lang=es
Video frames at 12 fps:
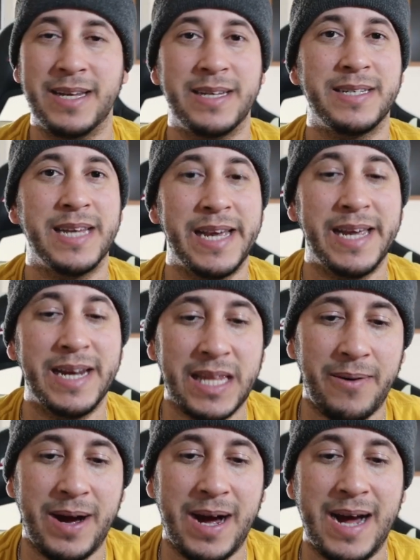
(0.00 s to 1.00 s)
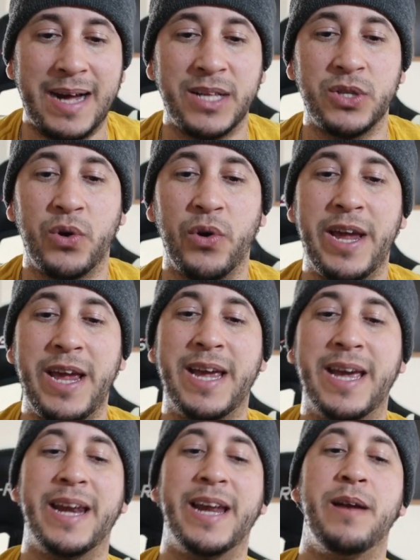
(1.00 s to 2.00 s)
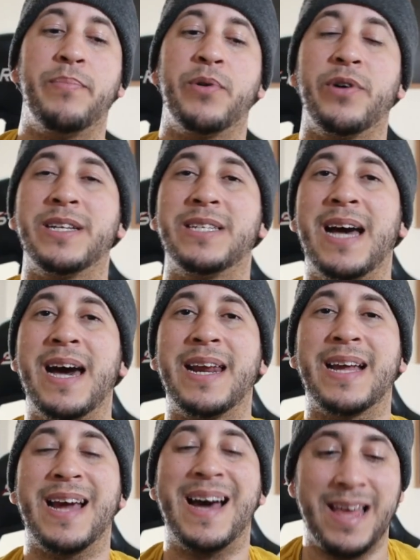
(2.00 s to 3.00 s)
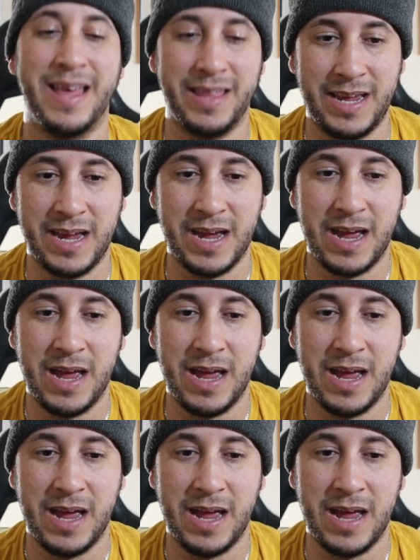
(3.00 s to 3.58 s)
seguir trabajando y querer progresar cada día,